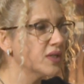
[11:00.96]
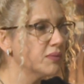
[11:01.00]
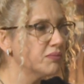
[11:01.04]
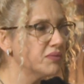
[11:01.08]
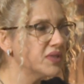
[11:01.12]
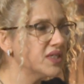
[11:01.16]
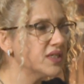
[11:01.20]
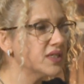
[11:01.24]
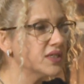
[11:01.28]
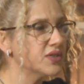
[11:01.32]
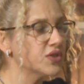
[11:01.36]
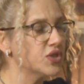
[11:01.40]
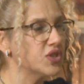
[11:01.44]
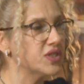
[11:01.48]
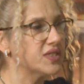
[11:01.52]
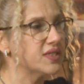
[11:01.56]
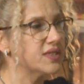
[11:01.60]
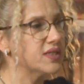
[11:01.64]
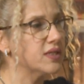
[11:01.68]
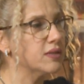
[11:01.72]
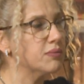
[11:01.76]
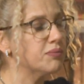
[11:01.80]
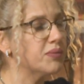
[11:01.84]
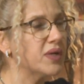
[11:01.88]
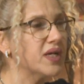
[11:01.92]

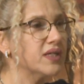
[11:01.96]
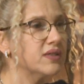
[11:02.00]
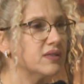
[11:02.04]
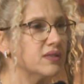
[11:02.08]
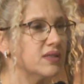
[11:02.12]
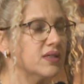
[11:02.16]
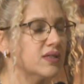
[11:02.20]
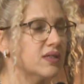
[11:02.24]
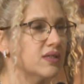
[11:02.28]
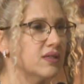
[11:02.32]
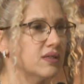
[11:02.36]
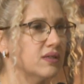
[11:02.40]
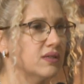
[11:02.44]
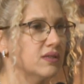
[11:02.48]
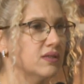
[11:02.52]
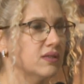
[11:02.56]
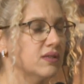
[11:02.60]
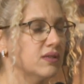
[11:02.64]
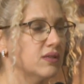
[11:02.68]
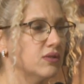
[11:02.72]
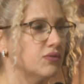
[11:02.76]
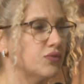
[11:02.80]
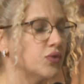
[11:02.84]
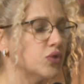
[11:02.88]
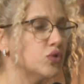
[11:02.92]
Birincisi Patrick
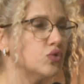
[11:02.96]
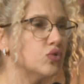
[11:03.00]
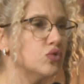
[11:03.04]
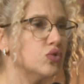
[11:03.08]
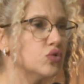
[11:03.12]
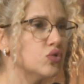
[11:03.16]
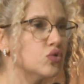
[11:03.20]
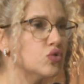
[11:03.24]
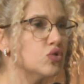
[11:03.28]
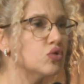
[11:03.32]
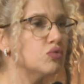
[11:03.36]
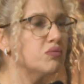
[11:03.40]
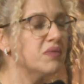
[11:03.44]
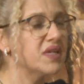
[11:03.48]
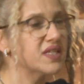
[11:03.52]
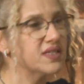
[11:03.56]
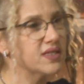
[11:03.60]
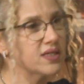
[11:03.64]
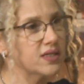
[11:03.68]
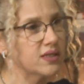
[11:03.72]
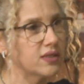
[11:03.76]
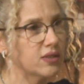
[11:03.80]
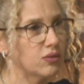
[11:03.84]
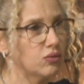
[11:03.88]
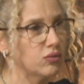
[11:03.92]
e, Fotius'un
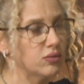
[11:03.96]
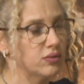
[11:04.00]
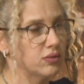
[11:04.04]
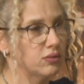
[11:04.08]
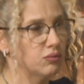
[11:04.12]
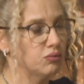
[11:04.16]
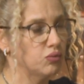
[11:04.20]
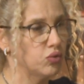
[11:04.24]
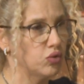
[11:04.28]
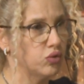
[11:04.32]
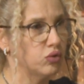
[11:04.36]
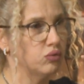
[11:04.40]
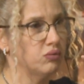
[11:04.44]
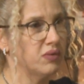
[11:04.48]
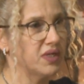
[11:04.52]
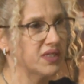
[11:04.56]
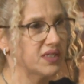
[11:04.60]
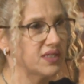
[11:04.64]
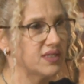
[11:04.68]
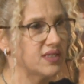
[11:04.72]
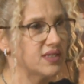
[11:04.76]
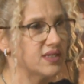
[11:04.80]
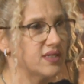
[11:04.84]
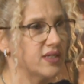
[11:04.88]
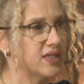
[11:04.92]
mezarına bulunmak
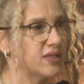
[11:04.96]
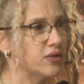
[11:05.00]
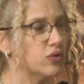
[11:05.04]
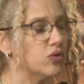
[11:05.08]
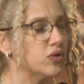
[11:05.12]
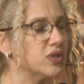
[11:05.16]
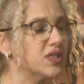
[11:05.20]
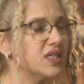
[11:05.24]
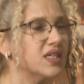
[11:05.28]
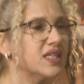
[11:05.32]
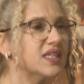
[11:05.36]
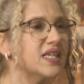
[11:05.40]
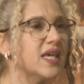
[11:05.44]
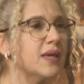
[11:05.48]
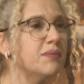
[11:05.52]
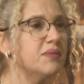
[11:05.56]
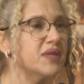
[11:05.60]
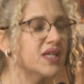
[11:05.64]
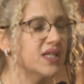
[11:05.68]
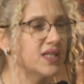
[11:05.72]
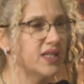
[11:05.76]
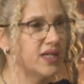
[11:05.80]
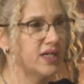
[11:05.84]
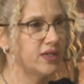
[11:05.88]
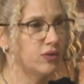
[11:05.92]
isteniyor ki
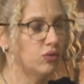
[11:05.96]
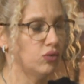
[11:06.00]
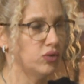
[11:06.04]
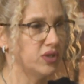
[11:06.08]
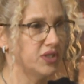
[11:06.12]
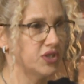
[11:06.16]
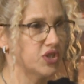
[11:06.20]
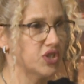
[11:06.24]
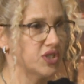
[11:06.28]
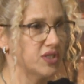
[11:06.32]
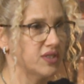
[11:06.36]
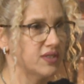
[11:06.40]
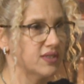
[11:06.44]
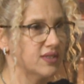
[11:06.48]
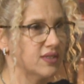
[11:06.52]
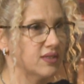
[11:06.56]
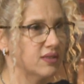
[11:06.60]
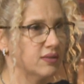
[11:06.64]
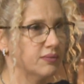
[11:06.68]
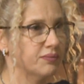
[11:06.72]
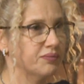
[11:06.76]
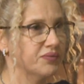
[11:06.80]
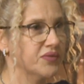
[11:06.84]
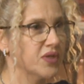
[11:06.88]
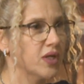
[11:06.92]
kemiklerine ulaşılsın.
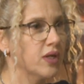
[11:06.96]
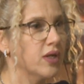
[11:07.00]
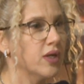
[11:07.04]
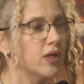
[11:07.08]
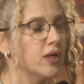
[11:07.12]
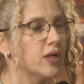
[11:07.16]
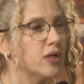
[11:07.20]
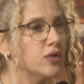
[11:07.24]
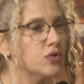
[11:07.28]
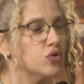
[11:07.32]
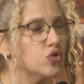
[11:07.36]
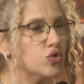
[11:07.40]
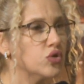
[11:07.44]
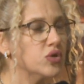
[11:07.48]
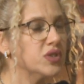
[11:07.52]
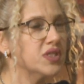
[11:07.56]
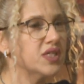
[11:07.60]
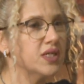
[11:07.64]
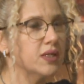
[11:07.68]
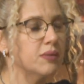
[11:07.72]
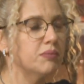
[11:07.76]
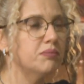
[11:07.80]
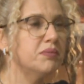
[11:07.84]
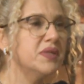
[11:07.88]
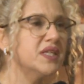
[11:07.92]

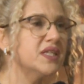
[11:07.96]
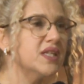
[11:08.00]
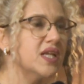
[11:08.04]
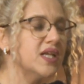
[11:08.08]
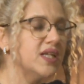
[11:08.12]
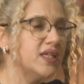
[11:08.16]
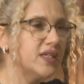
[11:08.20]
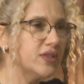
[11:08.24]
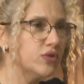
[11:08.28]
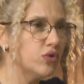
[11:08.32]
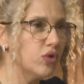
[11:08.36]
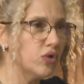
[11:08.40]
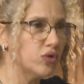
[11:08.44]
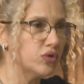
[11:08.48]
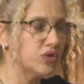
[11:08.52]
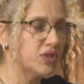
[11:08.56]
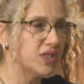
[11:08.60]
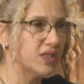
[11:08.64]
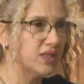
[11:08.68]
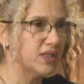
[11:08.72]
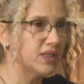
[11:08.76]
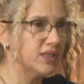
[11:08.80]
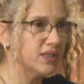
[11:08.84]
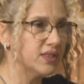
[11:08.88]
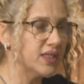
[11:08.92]
Çünkü 1054
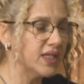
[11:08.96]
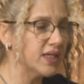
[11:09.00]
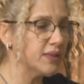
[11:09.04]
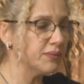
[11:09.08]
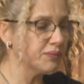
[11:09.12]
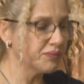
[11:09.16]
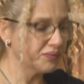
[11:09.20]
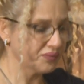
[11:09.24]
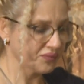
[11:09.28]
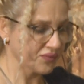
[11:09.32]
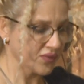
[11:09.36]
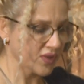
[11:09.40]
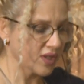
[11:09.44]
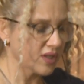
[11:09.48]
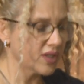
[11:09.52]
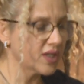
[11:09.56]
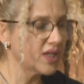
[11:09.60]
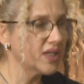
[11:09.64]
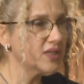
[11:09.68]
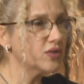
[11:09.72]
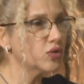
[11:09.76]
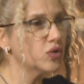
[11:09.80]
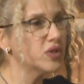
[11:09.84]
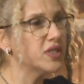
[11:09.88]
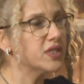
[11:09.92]
yılında
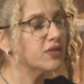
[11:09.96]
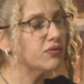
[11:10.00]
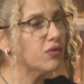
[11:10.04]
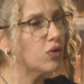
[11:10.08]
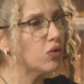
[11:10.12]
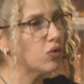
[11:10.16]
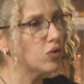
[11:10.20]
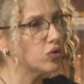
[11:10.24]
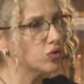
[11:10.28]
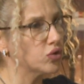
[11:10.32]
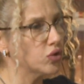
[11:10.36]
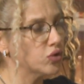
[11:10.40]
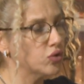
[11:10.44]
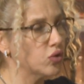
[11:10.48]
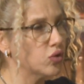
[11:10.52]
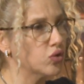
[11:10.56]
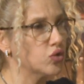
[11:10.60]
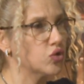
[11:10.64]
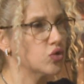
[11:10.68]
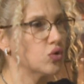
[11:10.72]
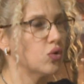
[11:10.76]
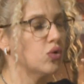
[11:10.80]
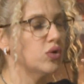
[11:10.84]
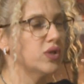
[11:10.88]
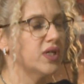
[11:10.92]
Katolik ve
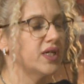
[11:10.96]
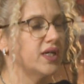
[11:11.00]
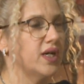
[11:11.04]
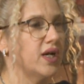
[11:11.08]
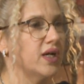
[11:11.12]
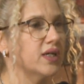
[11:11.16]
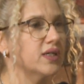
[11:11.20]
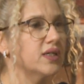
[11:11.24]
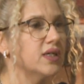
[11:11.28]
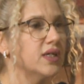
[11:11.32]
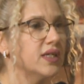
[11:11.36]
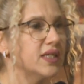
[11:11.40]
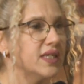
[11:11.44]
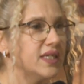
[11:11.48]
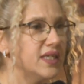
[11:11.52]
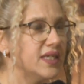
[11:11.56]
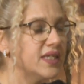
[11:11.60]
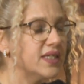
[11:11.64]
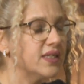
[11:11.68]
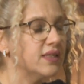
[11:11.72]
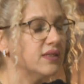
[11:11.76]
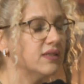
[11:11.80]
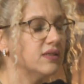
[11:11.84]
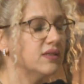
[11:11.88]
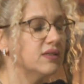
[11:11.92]
Ortodoks olarak e,
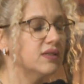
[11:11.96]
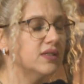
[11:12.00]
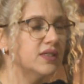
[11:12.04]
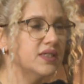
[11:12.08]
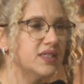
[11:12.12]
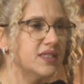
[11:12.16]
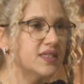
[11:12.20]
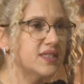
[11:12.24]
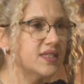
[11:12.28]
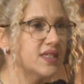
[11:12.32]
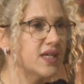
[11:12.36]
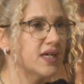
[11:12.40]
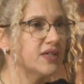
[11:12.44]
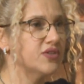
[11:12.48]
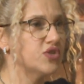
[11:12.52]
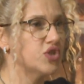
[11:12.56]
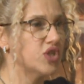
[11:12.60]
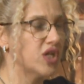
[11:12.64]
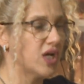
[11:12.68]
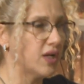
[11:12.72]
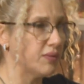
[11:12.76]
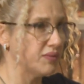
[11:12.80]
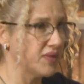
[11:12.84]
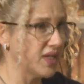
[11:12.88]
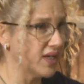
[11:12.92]
Hristiyan
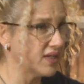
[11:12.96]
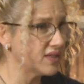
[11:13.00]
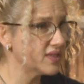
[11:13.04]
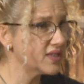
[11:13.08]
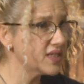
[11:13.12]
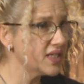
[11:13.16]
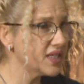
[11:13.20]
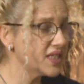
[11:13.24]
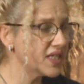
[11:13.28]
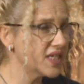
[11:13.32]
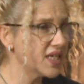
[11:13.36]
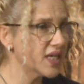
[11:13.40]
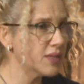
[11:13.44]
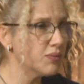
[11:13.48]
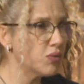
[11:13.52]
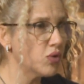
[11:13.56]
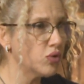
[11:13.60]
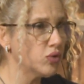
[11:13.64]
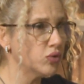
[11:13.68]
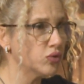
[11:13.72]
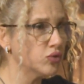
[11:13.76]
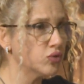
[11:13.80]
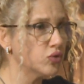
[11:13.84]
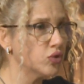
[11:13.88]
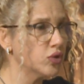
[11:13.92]
camiası ikiye
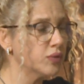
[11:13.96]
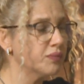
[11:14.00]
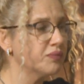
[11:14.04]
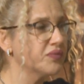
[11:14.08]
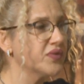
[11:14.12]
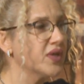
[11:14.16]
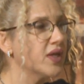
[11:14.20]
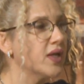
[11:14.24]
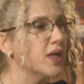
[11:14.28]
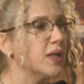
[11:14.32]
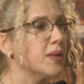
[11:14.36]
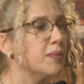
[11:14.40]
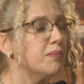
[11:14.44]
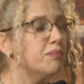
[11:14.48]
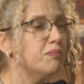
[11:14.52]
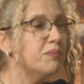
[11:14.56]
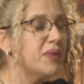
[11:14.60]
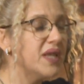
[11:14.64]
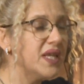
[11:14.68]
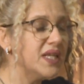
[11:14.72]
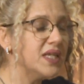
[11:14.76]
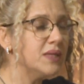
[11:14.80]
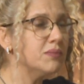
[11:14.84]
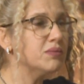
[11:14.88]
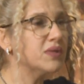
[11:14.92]
bölündü.
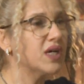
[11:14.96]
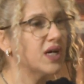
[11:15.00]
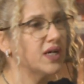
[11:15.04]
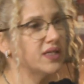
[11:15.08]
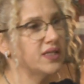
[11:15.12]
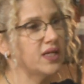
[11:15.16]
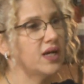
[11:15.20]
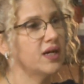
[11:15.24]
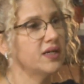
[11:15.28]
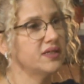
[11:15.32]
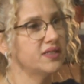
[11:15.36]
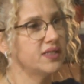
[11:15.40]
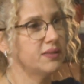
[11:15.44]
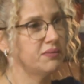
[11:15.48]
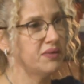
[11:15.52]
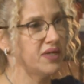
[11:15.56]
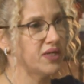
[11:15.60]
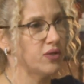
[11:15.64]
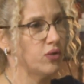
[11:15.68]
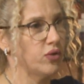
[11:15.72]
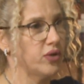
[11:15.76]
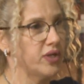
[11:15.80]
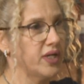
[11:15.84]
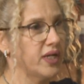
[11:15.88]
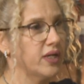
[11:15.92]
Benim kanaatime
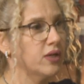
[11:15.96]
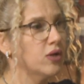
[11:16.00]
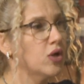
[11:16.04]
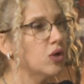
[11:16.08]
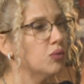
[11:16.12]
göre